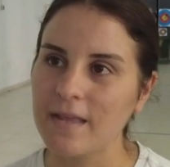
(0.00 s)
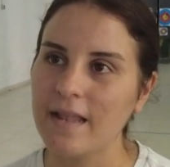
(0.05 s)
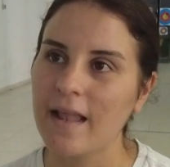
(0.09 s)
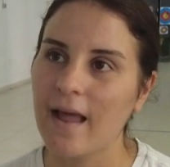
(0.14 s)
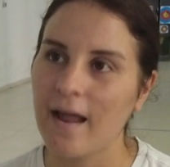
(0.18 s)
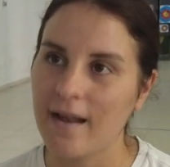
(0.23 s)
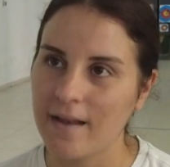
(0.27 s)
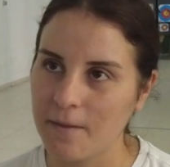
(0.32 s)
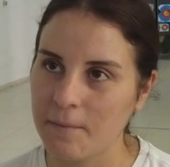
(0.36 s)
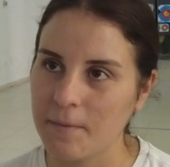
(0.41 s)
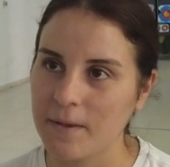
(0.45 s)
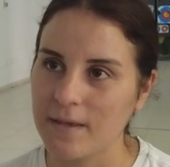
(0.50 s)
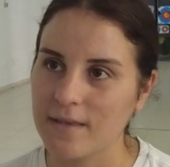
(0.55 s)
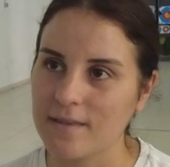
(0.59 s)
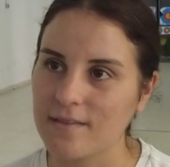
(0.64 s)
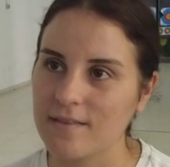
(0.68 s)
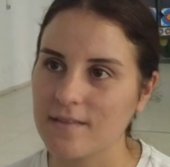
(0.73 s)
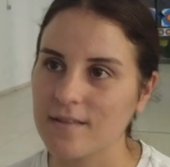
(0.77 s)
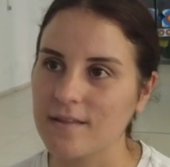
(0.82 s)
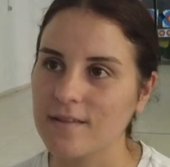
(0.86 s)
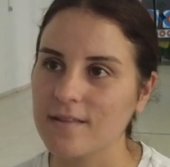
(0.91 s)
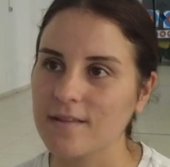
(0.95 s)
İlerlemek
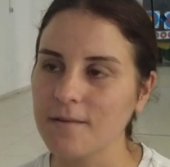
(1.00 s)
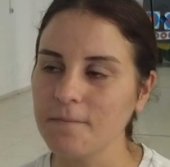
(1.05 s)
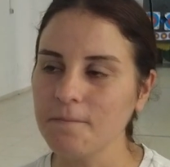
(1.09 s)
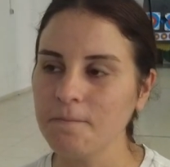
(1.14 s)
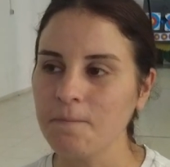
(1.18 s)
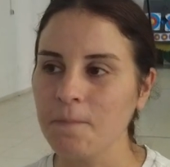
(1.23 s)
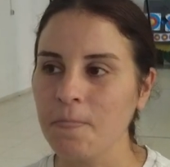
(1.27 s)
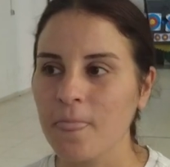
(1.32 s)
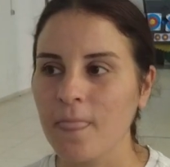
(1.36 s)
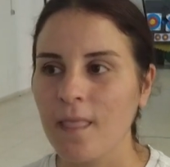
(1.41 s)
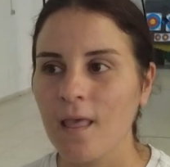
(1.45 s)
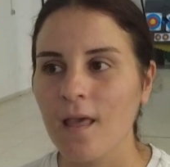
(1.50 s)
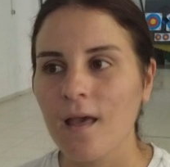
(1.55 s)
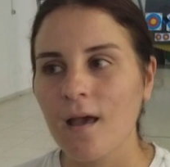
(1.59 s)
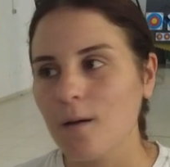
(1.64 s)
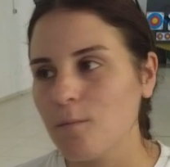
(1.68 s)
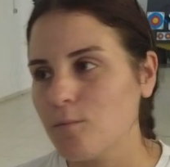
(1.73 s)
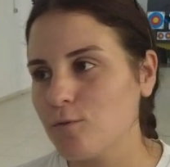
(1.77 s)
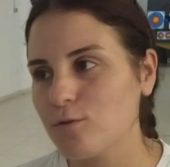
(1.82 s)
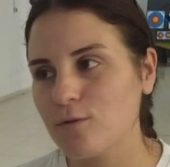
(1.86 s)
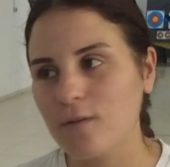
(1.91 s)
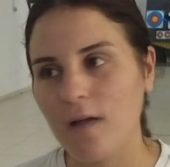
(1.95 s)
istedim.
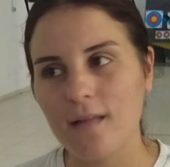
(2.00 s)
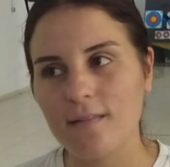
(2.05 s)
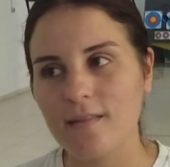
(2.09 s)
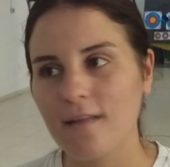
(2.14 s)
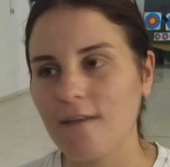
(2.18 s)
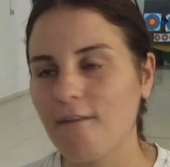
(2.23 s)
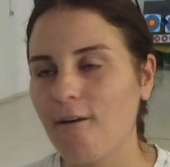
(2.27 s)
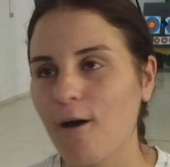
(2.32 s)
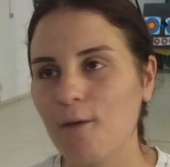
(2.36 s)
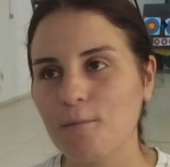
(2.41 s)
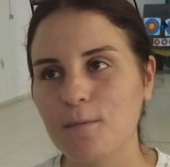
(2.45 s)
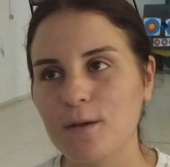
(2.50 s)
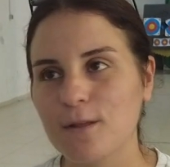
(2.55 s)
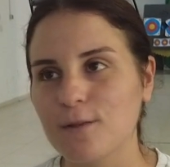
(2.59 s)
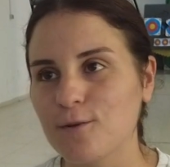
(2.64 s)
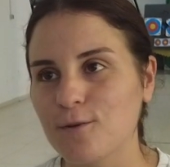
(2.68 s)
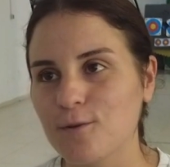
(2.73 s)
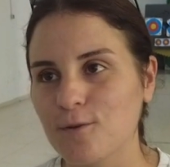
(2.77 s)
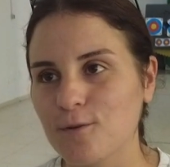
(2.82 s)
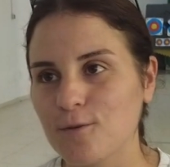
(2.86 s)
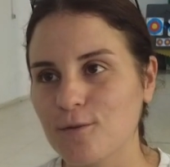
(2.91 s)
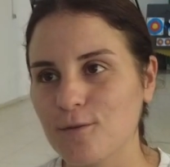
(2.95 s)
Buradan devam
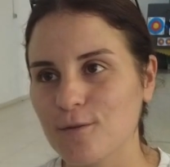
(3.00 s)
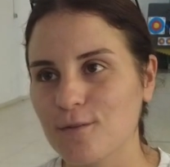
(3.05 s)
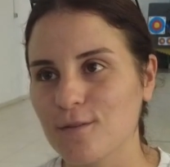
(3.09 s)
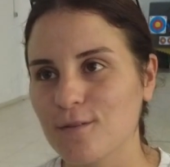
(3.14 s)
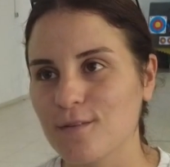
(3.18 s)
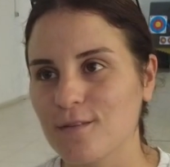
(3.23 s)
ediyoruz.